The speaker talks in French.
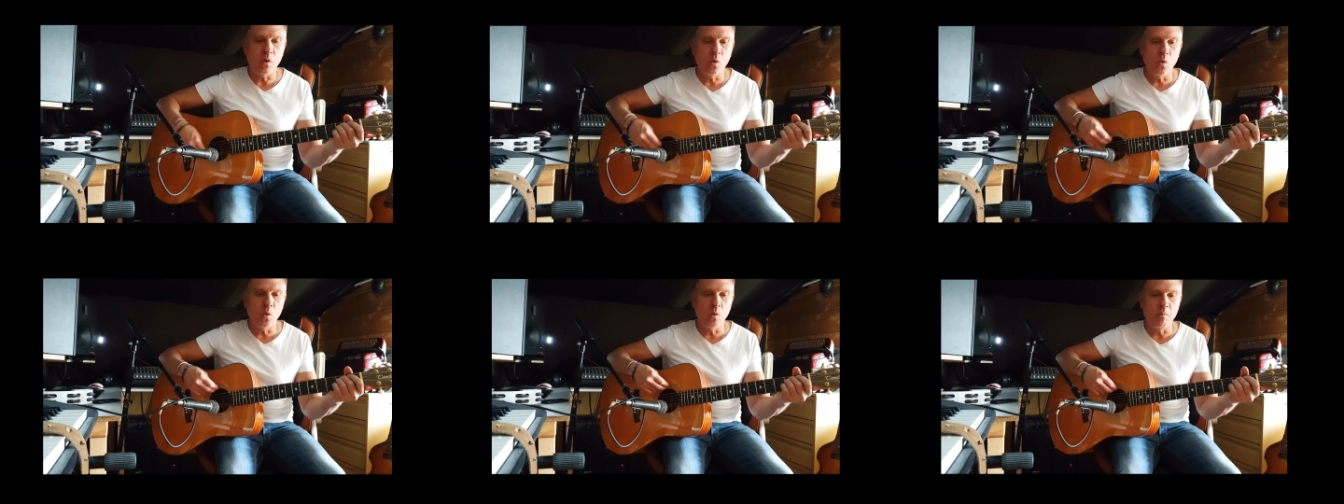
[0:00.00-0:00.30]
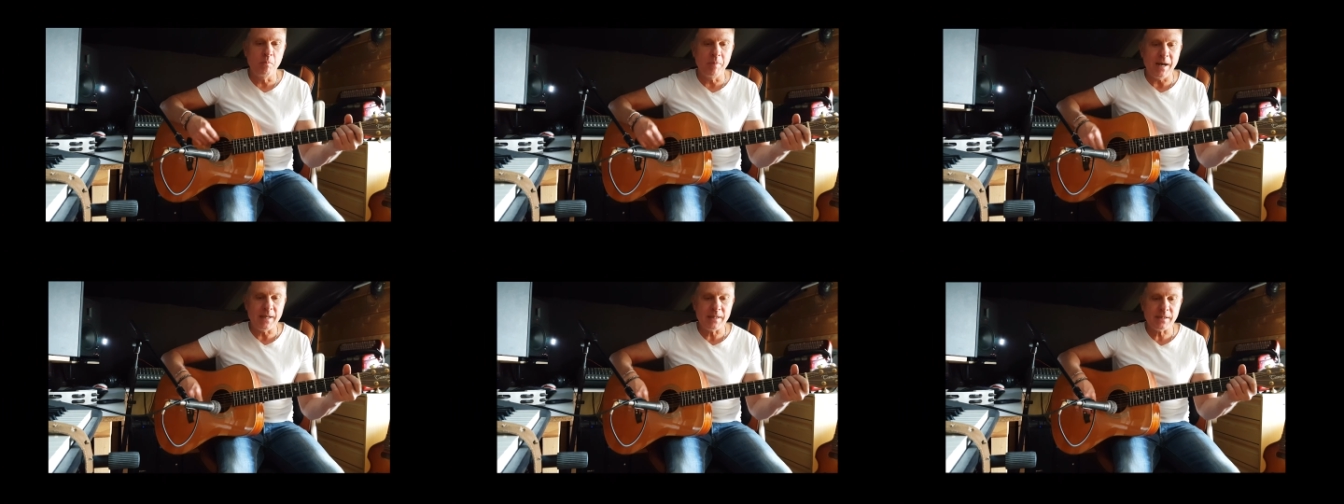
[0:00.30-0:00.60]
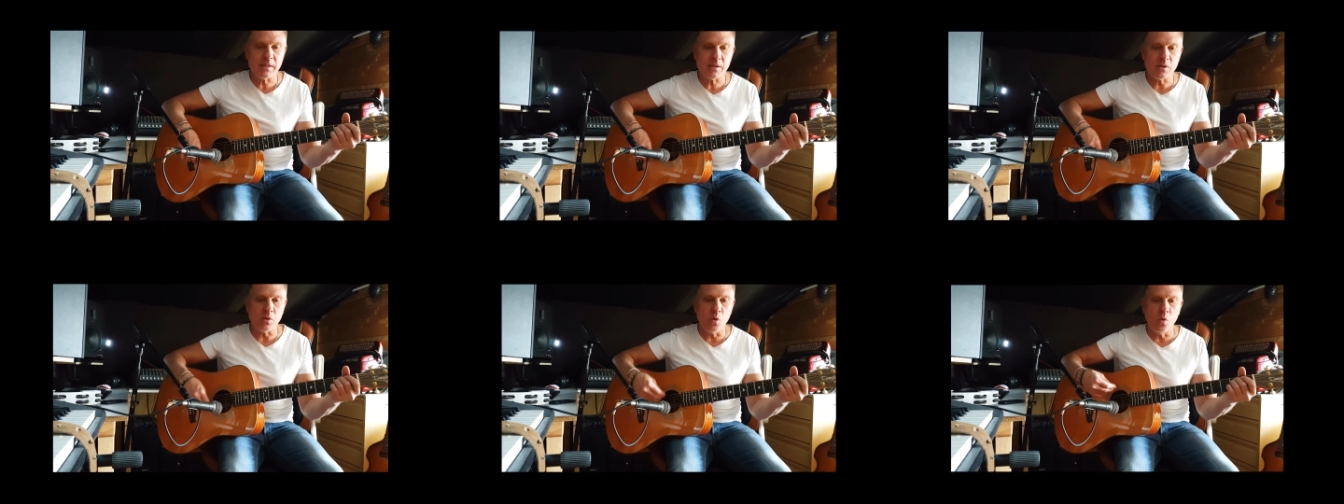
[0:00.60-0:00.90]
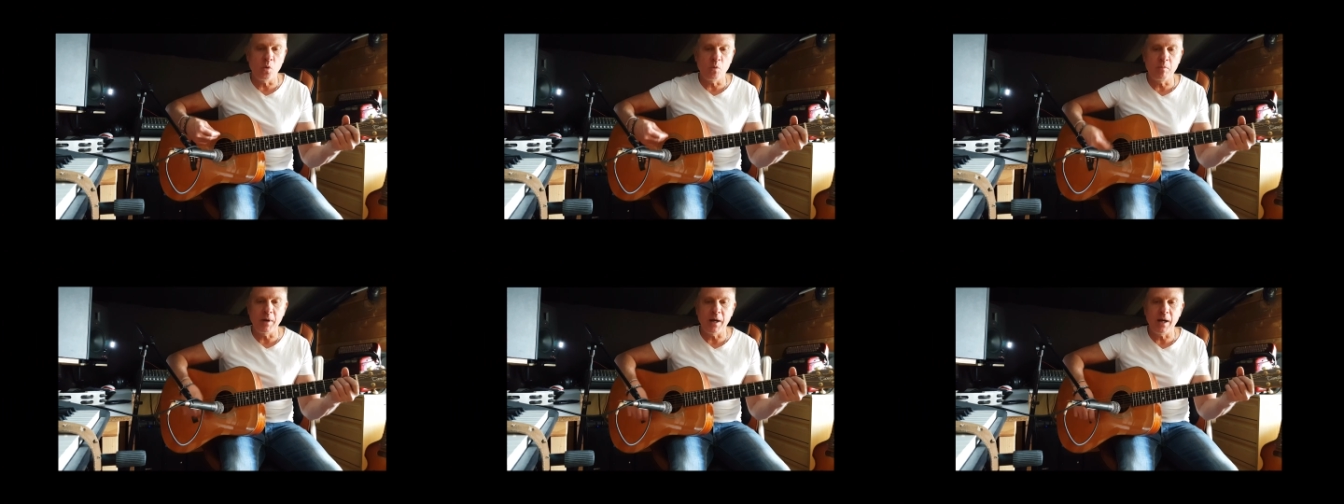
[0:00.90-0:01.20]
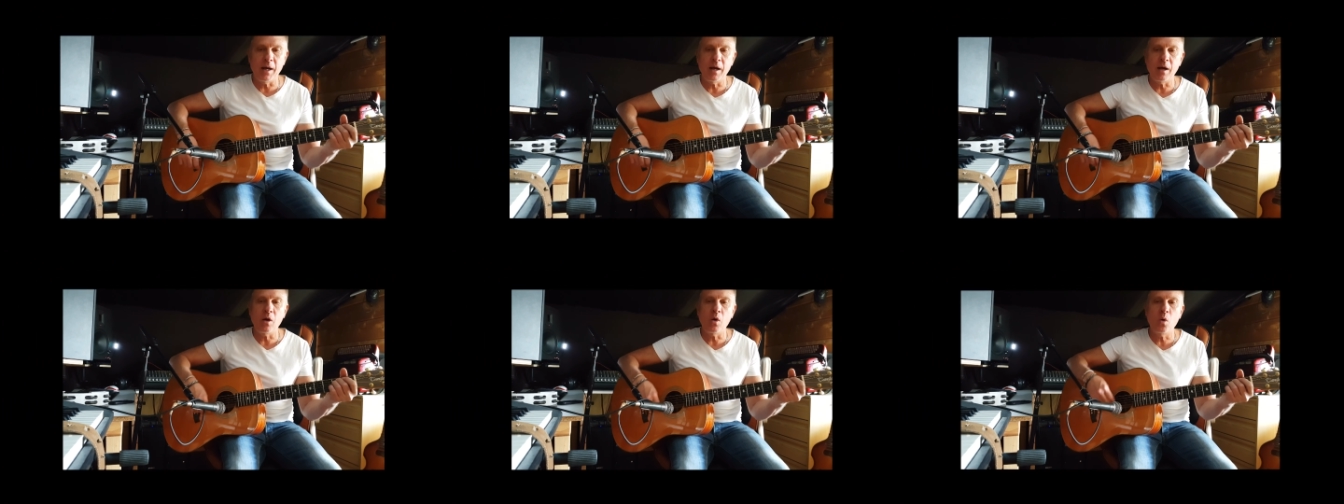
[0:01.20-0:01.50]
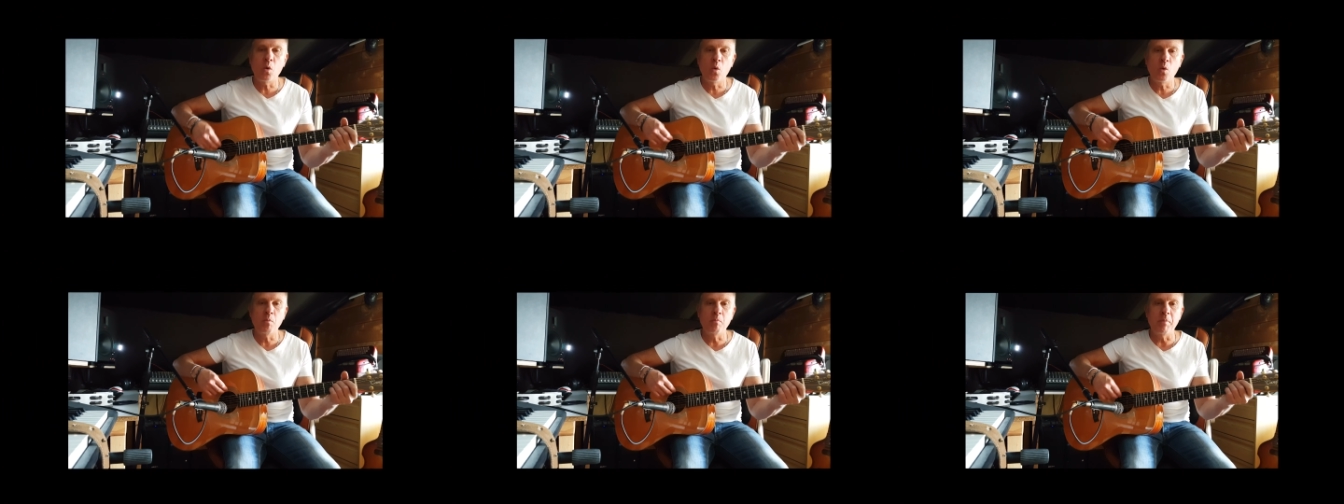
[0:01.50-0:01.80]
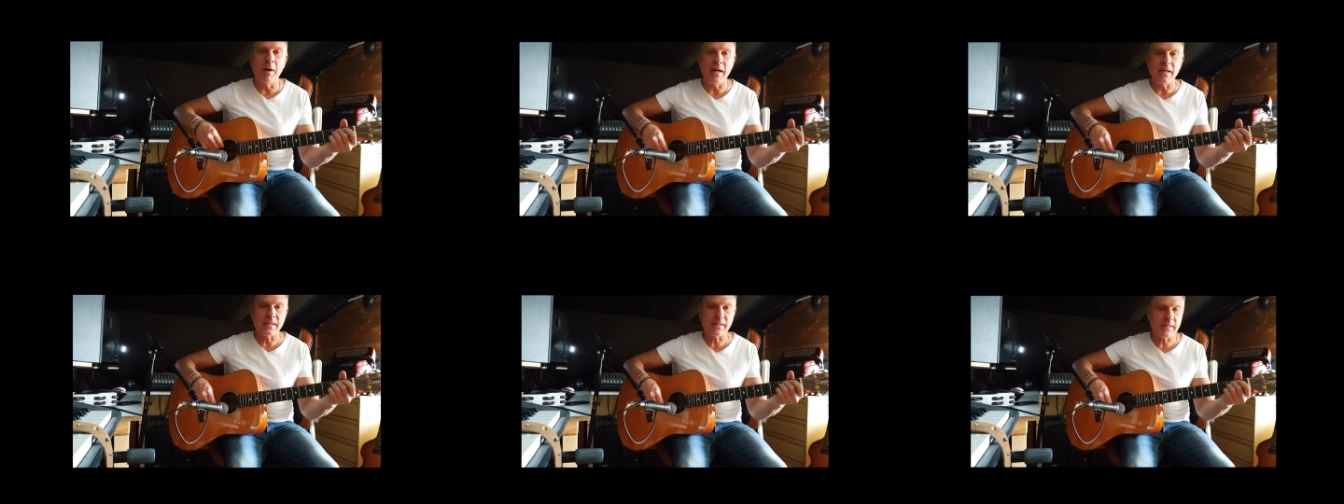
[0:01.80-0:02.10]
au basse, au bas, au
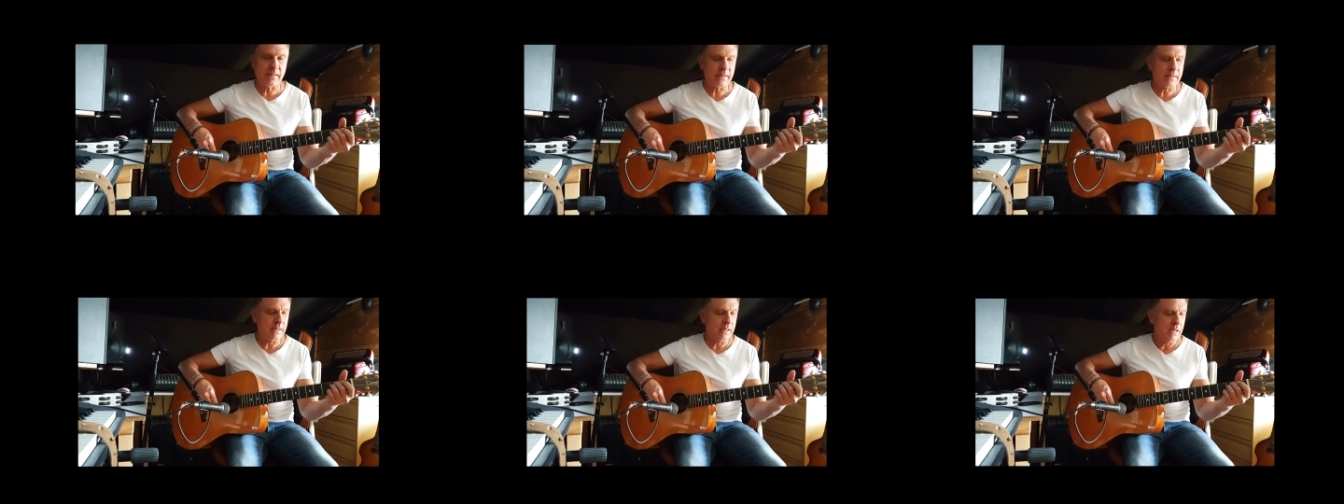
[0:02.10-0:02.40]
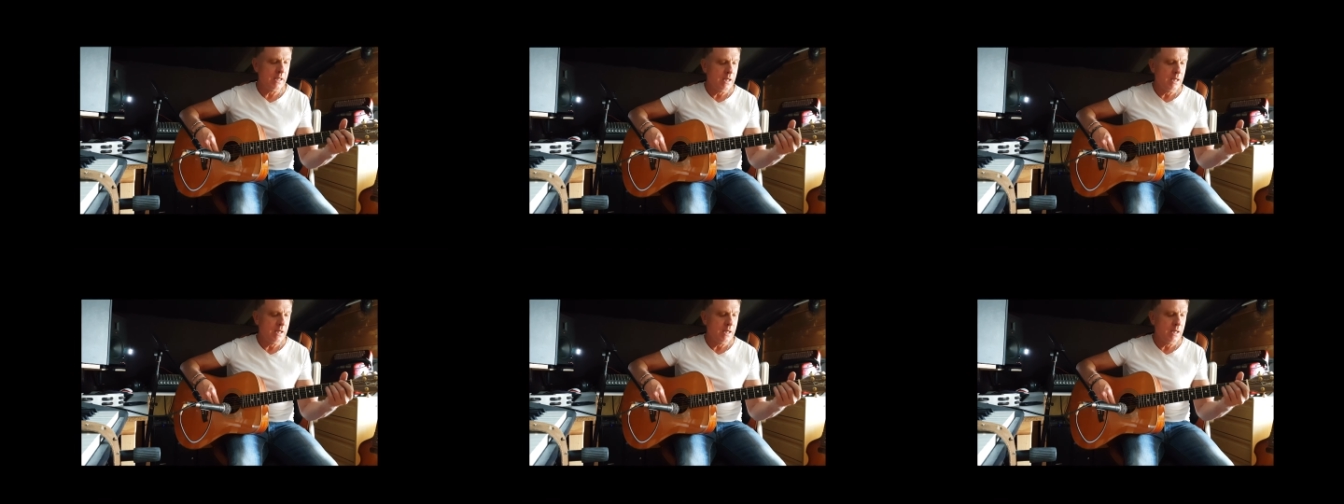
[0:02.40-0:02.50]
basse.